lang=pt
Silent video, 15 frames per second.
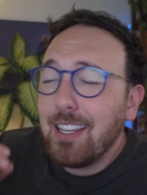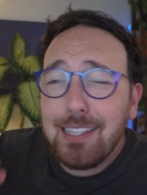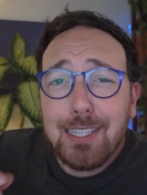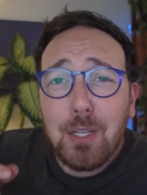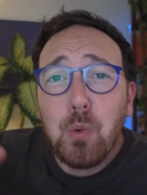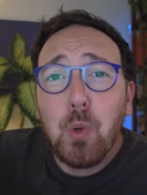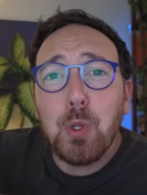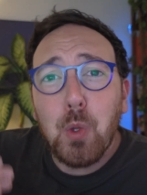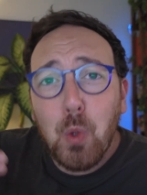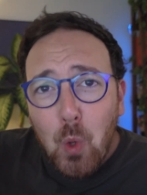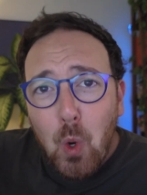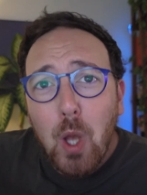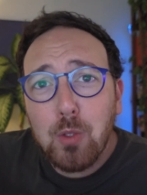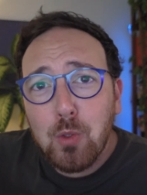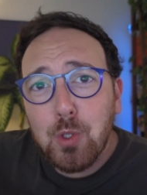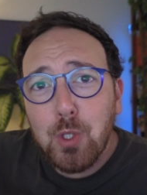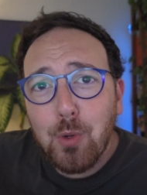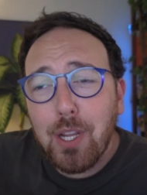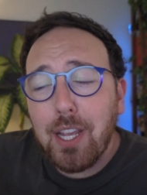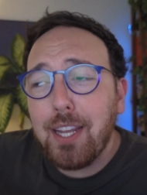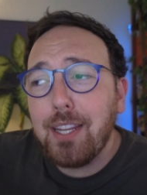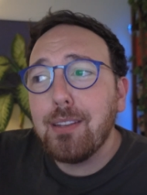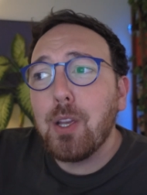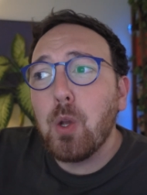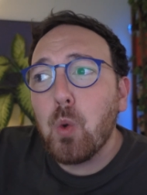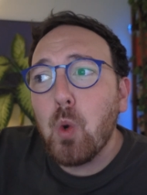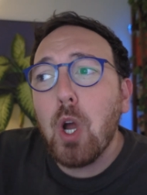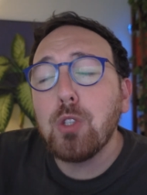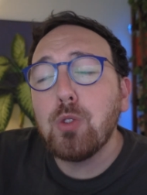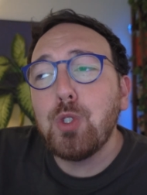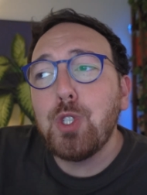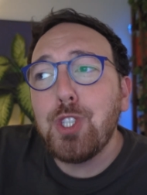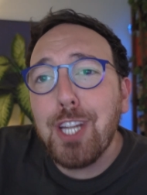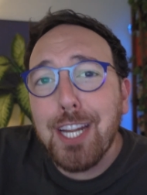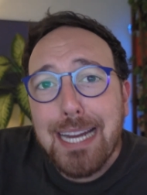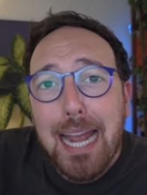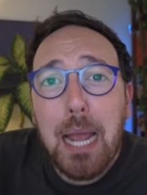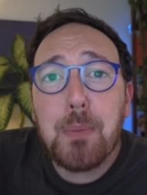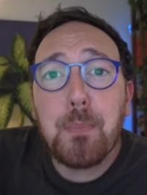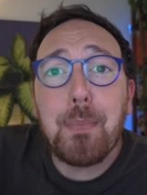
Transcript: Então, quando eu gosto de alguém, eu gosto de chegar e